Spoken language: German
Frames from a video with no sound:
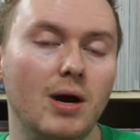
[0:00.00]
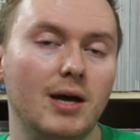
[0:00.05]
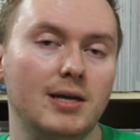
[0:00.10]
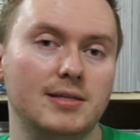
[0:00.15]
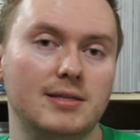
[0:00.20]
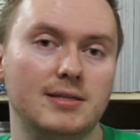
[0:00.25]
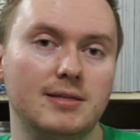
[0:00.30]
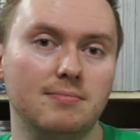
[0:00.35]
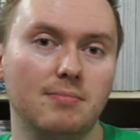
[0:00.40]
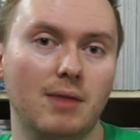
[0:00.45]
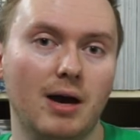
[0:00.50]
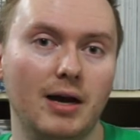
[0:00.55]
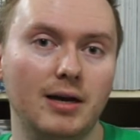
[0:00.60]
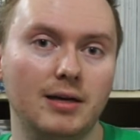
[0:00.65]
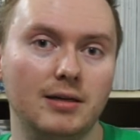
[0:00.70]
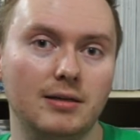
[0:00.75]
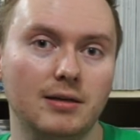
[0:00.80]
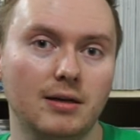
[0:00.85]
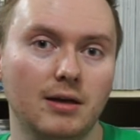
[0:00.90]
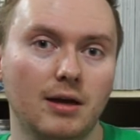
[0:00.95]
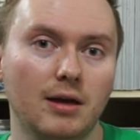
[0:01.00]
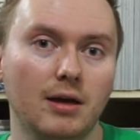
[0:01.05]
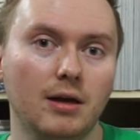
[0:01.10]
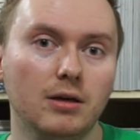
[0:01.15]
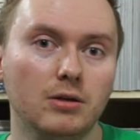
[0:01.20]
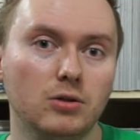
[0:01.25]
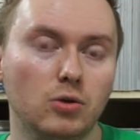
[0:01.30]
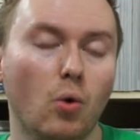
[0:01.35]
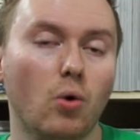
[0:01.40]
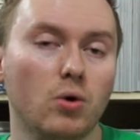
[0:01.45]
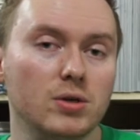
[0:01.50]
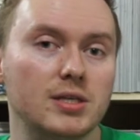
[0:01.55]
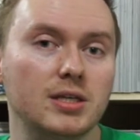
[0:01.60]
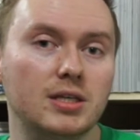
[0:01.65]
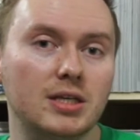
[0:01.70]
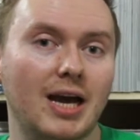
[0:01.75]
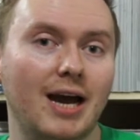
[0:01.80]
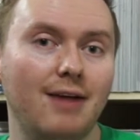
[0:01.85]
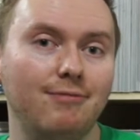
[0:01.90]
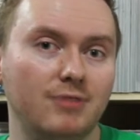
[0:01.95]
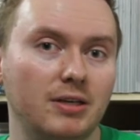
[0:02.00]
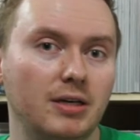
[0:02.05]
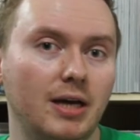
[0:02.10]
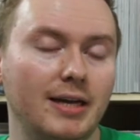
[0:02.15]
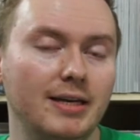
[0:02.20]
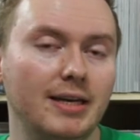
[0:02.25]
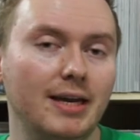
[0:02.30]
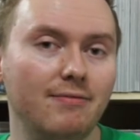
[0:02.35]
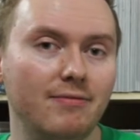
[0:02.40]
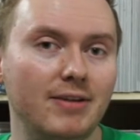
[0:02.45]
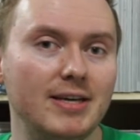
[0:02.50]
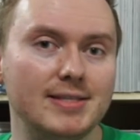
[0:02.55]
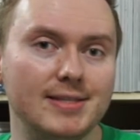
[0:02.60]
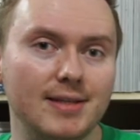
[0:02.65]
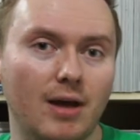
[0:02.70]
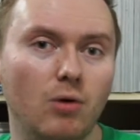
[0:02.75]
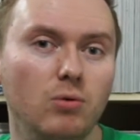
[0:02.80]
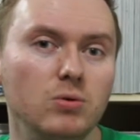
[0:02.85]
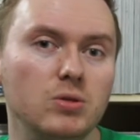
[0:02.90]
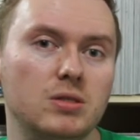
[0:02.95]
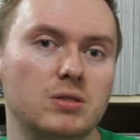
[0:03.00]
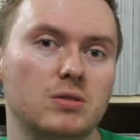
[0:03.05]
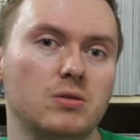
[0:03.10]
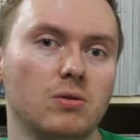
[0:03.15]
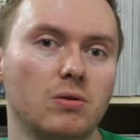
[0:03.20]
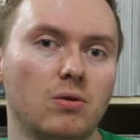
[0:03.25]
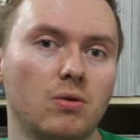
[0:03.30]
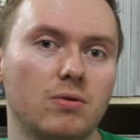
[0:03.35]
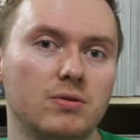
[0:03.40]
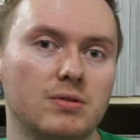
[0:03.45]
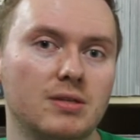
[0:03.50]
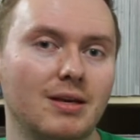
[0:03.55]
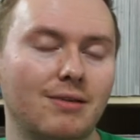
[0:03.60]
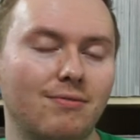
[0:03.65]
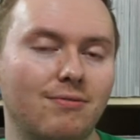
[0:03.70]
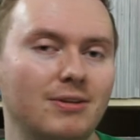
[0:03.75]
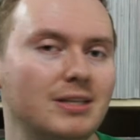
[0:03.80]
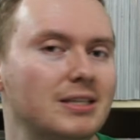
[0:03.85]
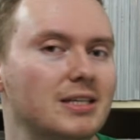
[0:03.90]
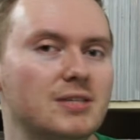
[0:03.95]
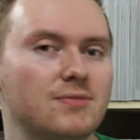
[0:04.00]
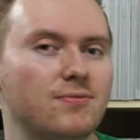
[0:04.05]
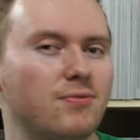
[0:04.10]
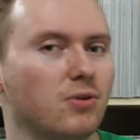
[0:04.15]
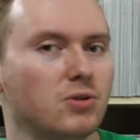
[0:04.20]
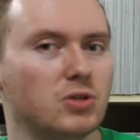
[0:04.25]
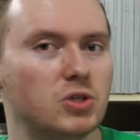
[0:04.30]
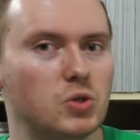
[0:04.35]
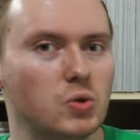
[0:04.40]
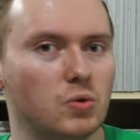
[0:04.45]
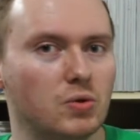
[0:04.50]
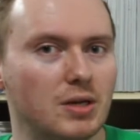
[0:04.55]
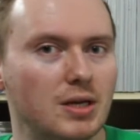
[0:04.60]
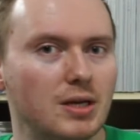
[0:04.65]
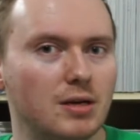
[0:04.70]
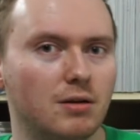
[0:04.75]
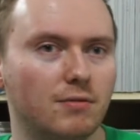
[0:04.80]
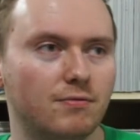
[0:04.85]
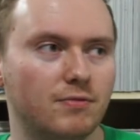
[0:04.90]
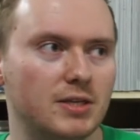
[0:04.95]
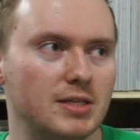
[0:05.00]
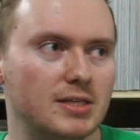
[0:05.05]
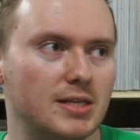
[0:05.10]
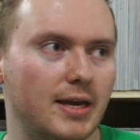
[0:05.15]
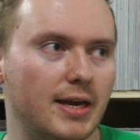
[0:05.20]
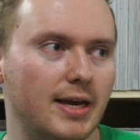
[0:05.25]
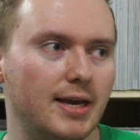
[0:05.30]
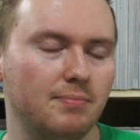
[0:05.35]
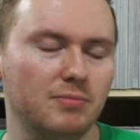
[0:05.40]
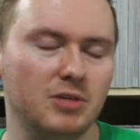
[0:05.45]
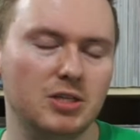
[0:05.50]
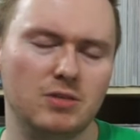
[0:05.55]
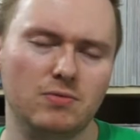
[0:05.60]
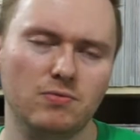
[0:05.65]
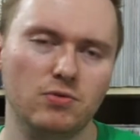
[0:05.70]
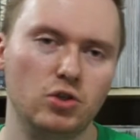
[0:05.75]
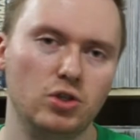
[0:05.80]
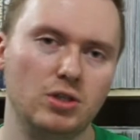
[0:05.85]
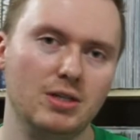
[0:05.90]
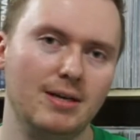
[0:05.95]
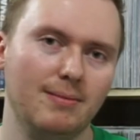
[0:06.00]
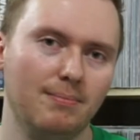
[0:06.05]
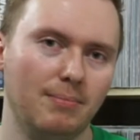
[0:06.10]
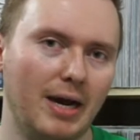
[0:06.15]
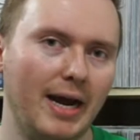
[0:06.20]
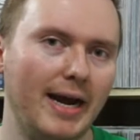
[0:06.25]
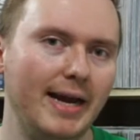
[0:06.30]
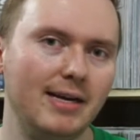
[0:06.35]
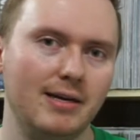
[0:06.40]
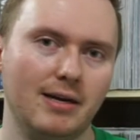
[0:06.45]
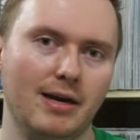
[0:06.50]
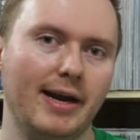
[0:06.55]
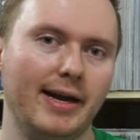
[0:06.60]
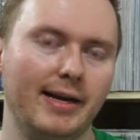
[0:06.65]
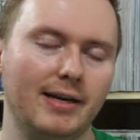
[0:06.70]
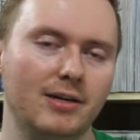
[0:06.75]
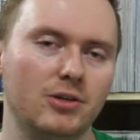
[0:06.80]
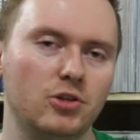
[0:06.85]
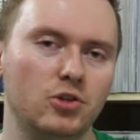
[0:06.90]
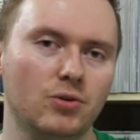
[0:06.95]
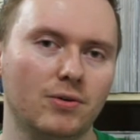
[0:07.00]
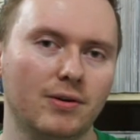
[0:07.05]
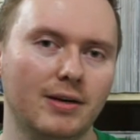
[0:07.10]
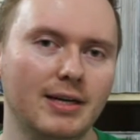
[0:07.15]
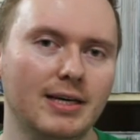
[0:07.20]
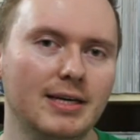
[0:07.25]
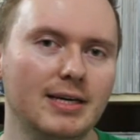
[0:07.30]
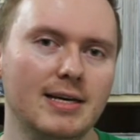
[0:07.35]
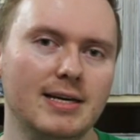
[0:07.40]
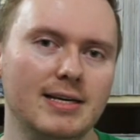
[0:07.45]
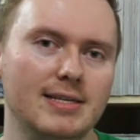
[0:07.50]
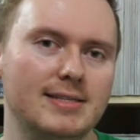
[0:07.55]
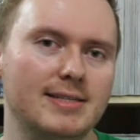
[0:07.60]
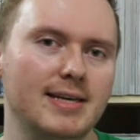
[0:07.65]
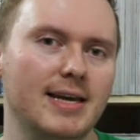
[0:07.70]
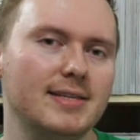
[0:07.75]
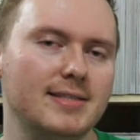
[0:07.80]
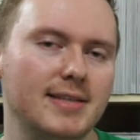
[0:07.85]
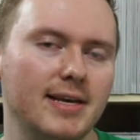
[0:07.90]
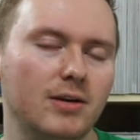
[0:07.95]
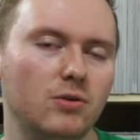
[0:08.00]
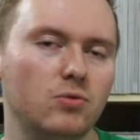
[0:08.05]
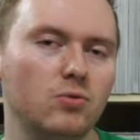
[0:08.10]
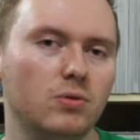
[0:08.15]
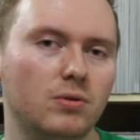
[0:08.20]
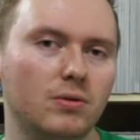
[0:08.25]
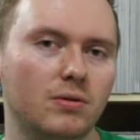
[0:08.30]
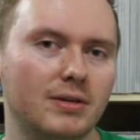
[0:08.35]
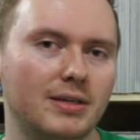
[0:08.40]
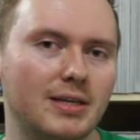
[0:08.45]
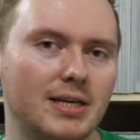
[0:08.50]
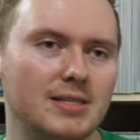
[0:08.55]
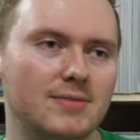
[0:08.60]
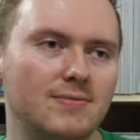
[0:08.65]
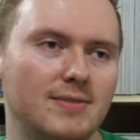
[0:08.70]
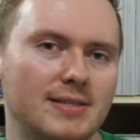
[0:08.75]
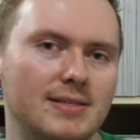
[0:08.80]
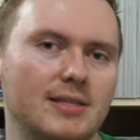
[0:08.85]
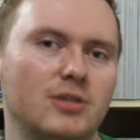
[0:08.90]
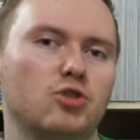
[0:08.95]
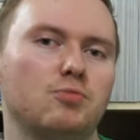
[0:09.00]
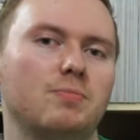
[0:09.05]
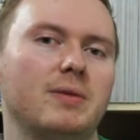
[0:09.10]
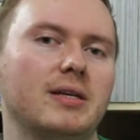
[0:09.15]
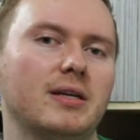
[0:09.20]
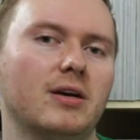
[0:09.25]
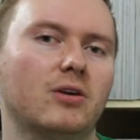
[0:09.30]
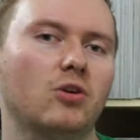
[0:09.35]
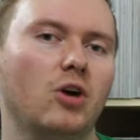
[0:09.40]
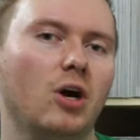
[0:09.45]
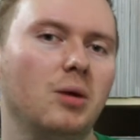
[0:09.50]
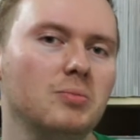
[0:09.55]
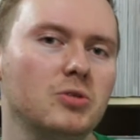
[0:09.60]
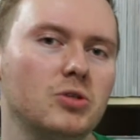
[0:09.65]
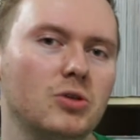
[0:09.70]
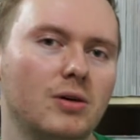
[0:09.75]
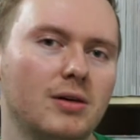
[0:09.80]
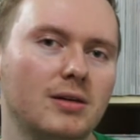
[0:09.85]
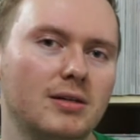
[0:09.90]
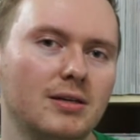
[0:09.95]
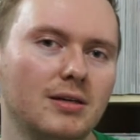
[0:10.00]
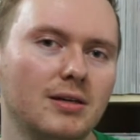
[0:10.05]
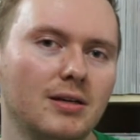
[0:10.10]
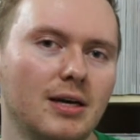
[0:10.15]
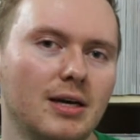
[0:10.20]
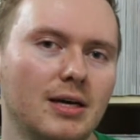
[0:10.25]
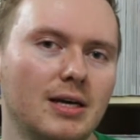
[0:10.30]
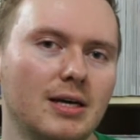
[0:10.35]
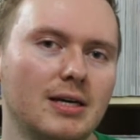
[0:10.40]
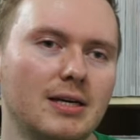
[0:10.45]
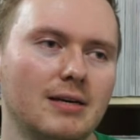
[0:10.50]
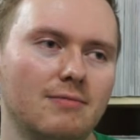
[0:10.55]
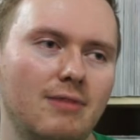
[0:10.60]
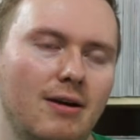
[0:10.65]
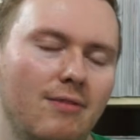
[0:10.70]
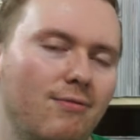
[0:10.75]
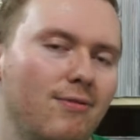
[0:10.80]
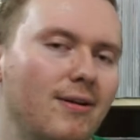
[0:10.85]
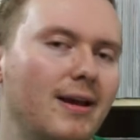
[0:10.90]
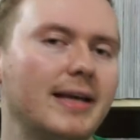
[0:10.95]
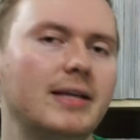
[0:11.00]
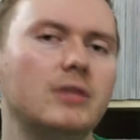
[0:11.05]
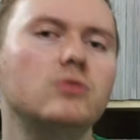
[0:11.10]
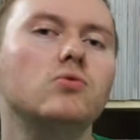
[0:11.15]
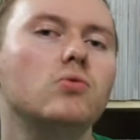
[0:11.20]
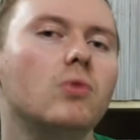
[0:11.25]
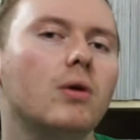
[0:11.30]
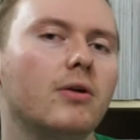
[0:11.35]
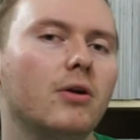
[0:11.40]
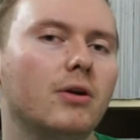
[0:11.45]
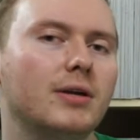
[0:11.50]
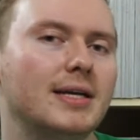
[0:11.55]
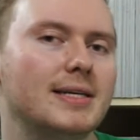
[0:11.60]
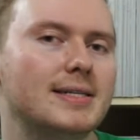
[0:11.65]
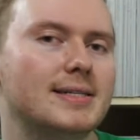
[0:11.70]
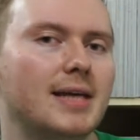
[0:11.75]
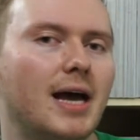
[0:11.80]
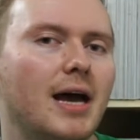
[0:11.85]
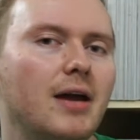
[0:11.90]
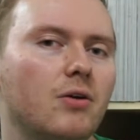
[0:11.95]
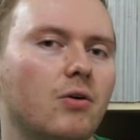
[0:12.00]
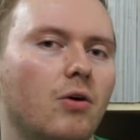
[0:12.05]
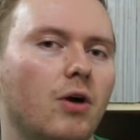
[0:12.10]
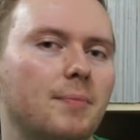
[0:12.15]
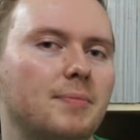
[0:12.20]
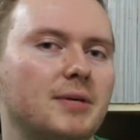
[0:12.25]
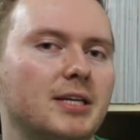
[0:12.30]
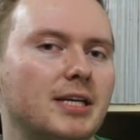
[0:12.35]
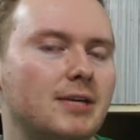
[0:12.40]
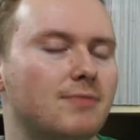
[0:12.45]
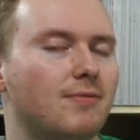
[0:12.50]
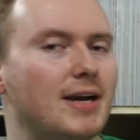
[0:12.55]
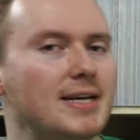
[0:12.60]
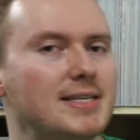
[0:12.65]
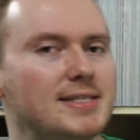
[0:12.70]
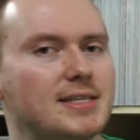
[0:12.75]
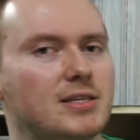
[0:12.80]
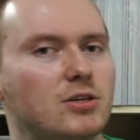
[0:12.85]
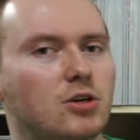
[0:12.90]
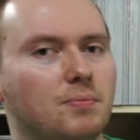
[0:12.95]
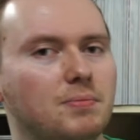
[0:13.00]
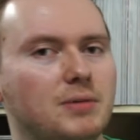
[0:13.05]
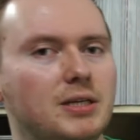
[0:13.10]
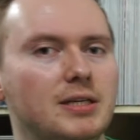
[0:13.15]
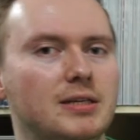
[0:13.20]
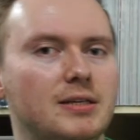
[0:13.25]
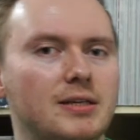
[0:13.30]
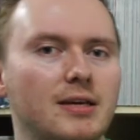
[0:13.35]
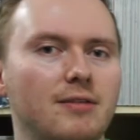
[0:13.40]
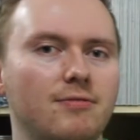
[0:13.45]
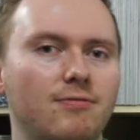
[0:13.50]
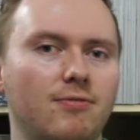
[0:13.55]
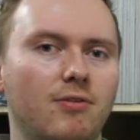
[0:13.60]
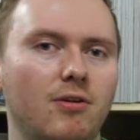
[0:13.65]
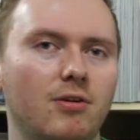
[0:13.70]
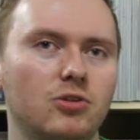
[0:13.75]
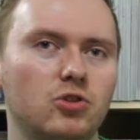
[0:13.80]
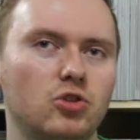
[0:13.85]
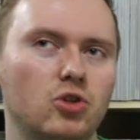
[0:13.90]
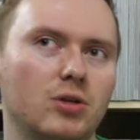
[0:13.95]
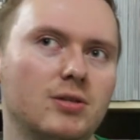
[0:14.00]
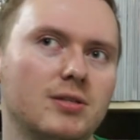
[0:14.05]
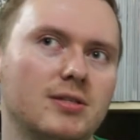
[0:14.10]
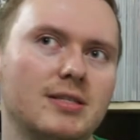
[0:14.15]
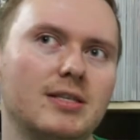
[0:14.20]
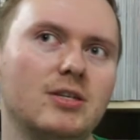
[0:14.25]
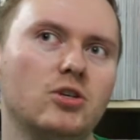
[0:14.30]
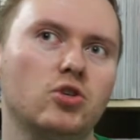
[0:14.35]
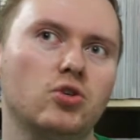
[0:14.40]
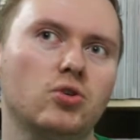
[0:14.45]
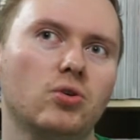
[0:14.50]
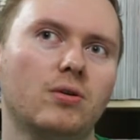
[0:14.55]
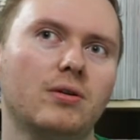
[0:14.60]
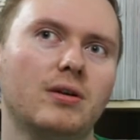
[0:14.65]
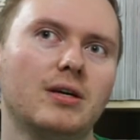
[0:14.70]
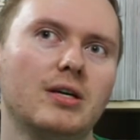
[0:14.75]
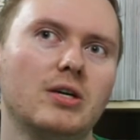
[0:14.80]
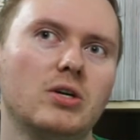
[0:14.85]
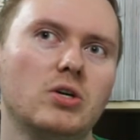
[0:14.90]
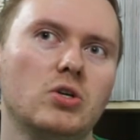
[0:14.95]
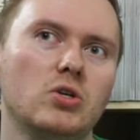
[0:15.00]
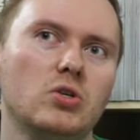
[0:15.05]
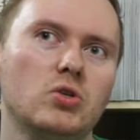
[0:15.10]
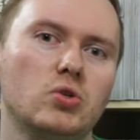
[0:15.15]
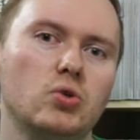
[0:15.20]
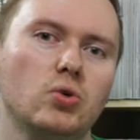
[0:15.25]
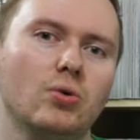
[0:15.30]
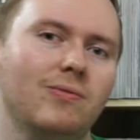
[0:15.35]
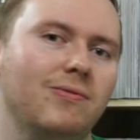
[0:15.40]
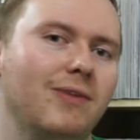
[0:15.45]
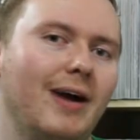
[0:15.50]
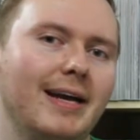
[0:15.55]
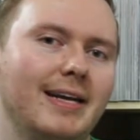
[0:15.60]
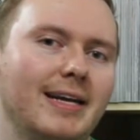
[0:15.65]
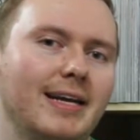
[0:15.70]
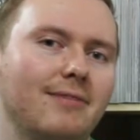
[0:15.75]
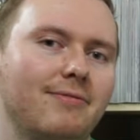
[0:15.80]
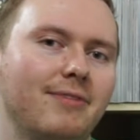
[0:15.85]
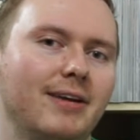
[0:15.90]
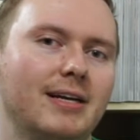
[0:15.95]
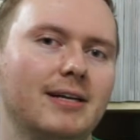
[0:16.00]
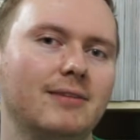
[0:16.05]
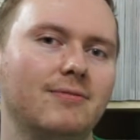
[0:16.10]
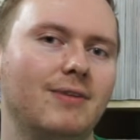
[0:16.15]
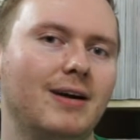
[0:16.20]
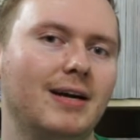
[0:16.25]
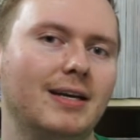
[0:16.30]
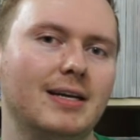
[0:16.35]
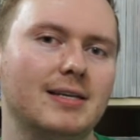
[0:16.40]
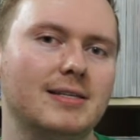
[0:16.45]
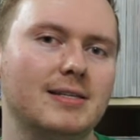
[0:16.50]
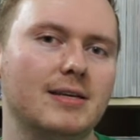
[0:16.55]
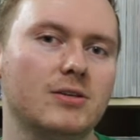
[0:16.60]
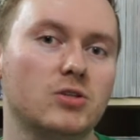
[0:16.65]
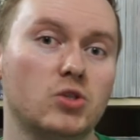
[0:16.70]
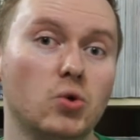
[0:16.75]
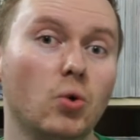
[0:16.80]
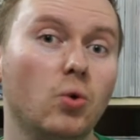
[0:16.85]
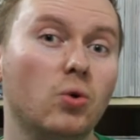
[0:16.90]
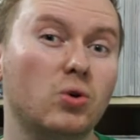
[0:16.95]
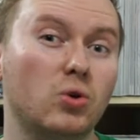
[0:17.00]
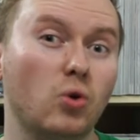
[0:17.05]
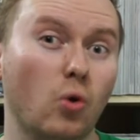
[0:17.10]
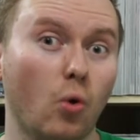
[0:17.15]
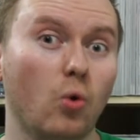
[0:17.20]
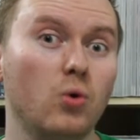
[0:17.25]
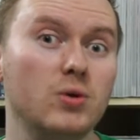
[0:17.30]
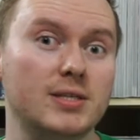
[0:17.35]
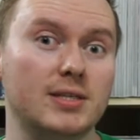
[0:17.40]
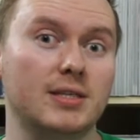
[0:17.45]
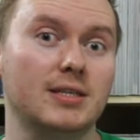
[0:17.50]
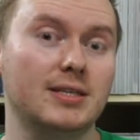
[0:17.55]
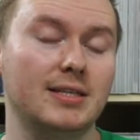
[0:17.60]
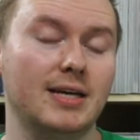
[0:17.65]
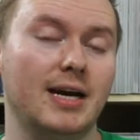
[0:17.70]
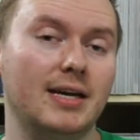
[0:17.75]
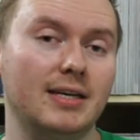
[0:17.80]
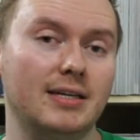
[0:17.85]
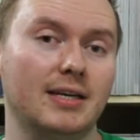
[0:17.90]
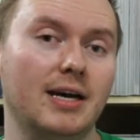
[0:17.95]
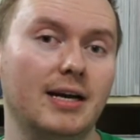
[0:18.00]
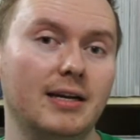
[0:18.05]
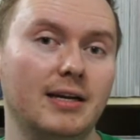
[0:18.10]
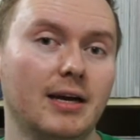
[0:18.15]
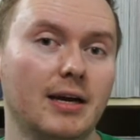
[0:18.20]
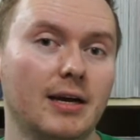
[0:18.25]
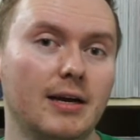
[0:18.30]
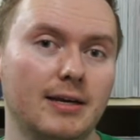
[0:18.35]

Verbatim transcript: hast die Macht, große Kraft in anderen Wesen auszulösen. Ich finde, das funktioniert auf dieser Ebene zwischen den beiden eigentlich schon sehr, sehr gut. Und das, was dann später kommen sollte, war vielleicht nur noch das Sahnehäubchen. Ich weiß nicht, ob die Idee von Johns hier schon so weit entwickelt war, dass er so groß gedacht hat.